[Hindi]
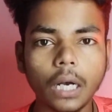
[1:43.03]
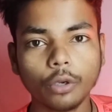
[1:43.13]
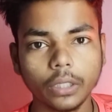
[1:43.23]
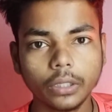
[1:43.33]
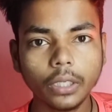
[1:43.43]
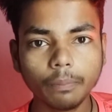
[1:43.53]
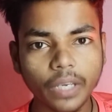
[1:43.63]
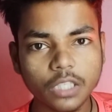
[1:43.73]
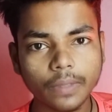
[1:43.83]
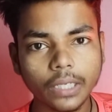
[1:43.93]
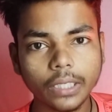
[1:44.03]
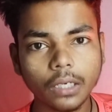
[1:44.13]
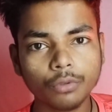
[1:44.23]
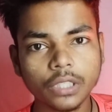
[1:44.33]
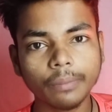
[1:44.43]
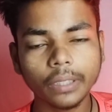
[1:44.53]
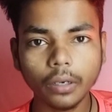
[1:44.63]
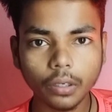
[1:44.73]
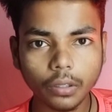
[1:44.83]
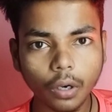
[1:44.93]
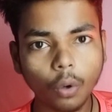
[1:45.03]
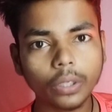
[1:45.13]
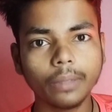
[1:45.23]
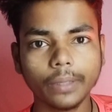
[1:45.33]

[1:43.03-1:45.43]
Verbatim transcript: आप तीन पेज बना लिया उसके बाद नौ रील